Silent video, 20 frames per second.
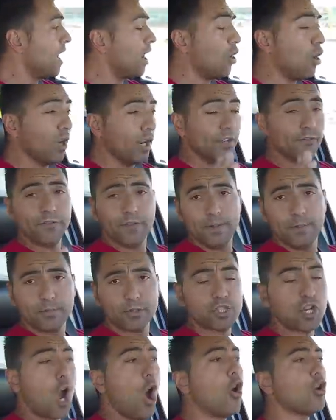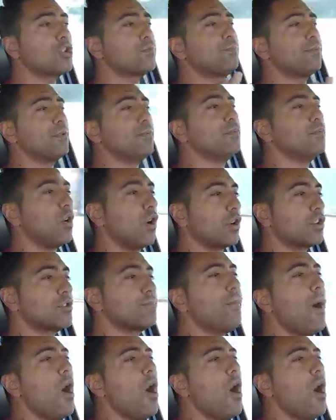Agora vamos aos pormenores.